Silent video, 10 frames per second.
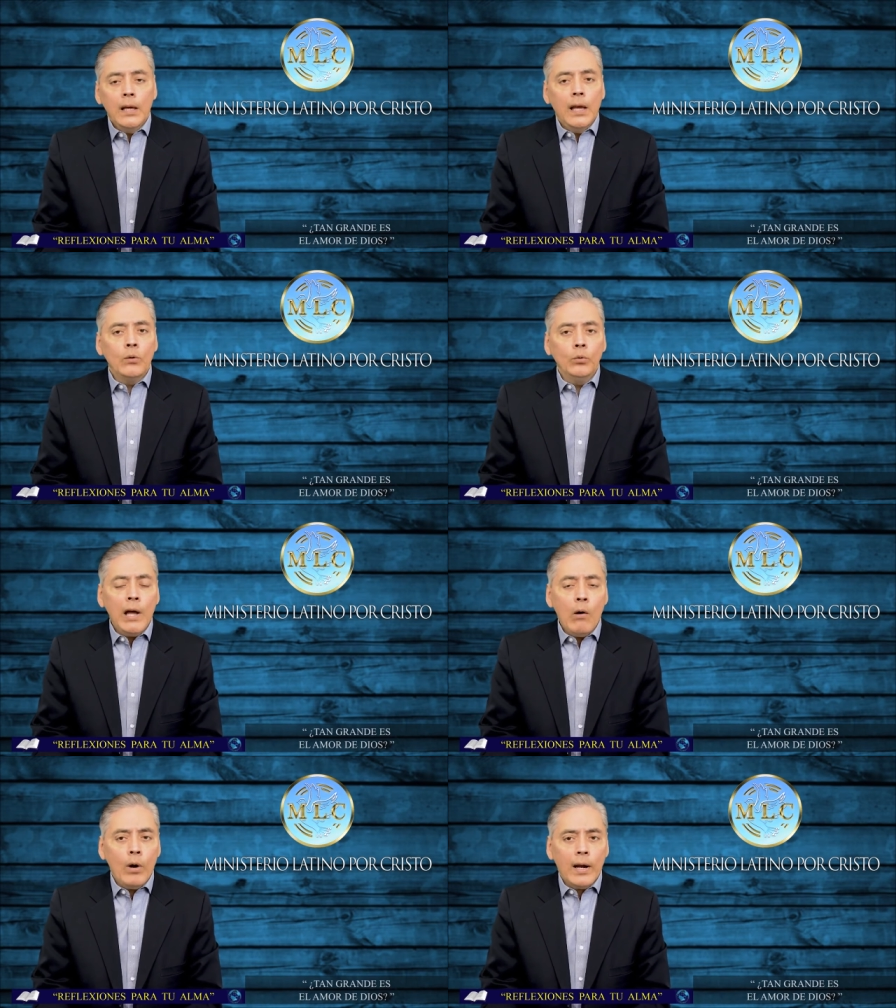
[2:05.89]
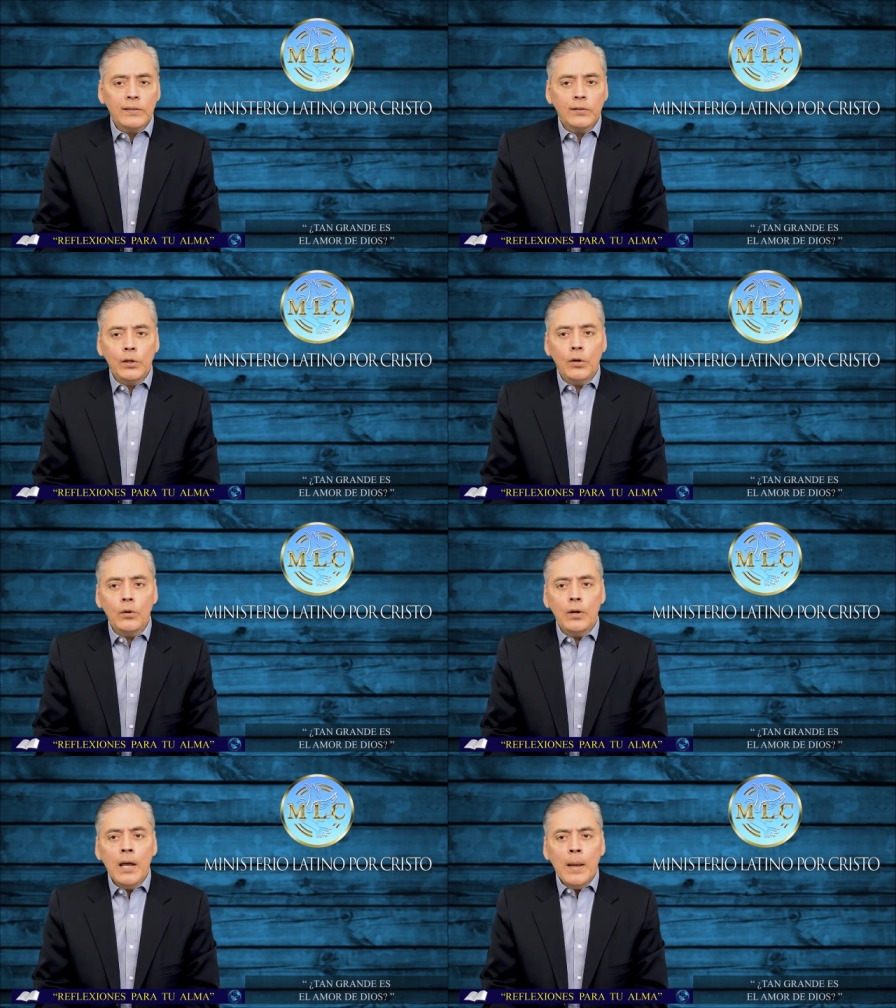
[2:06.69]
En una
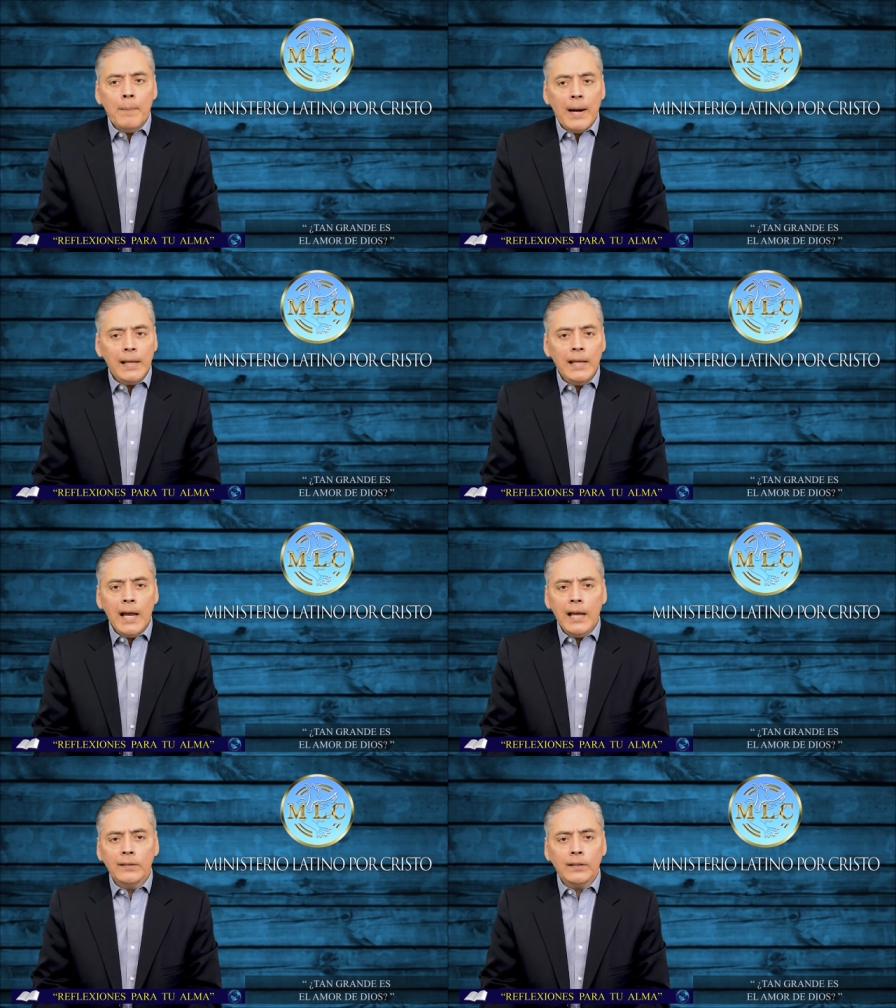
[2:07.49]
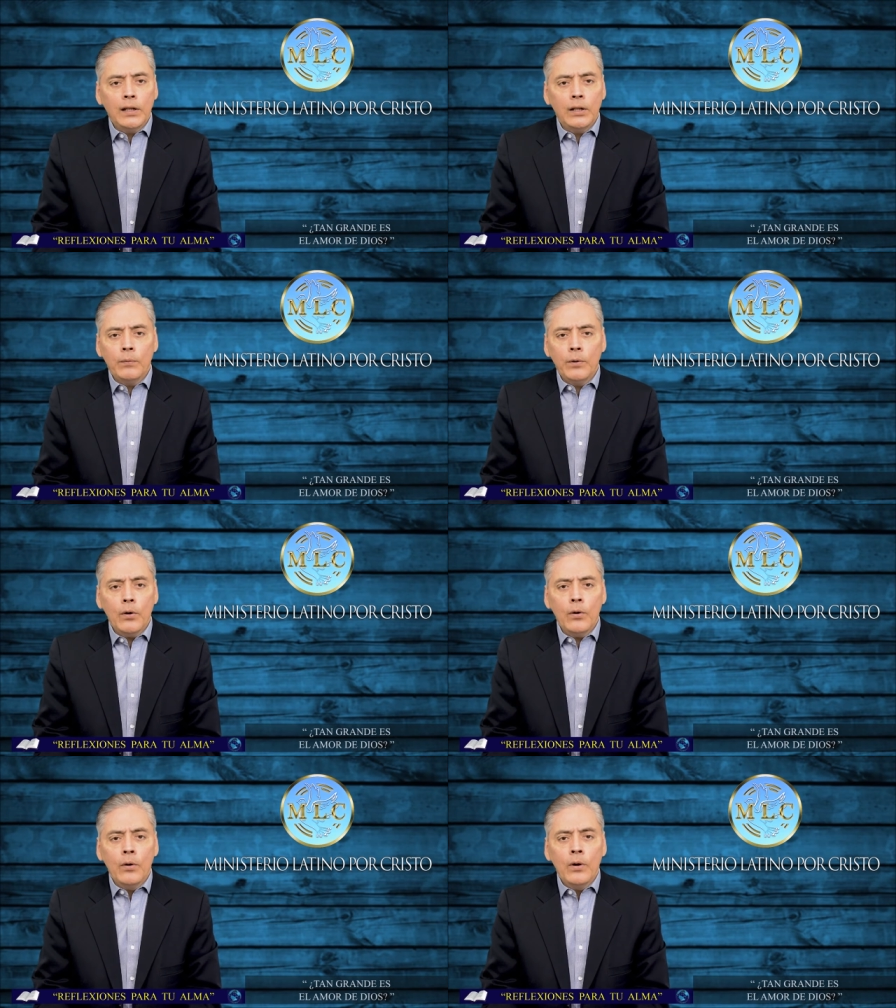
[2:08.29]
ocasión, María
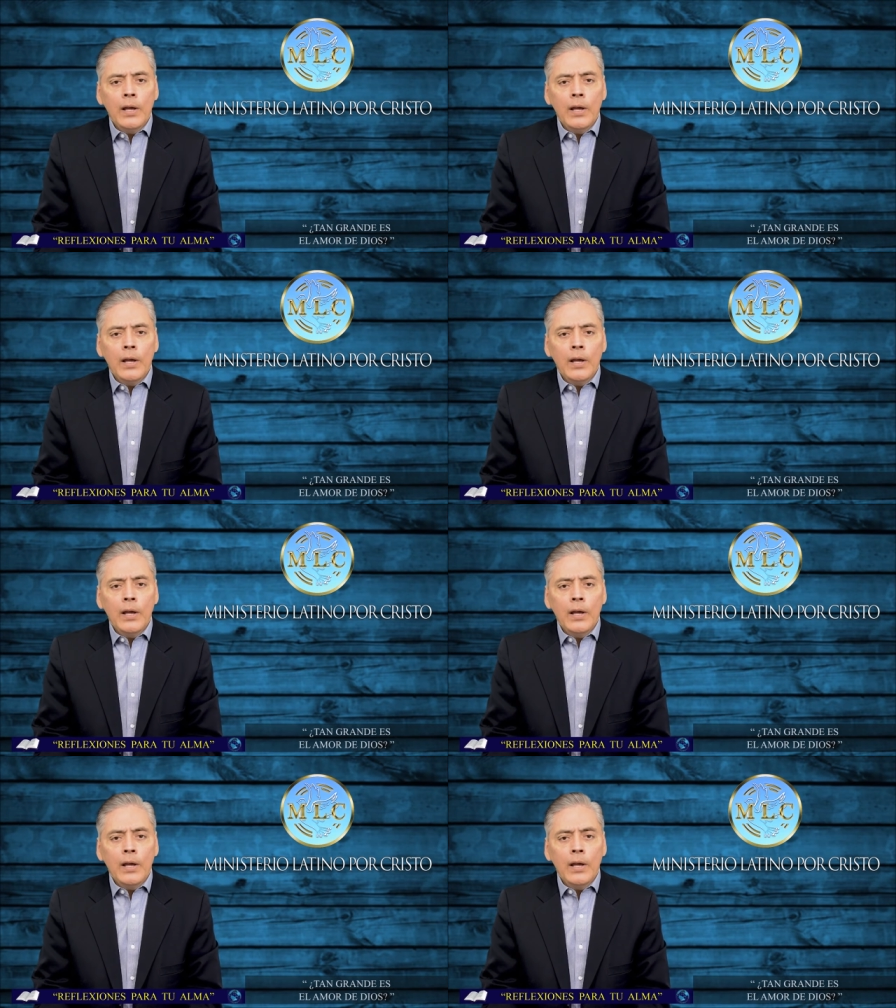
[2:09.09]
escribió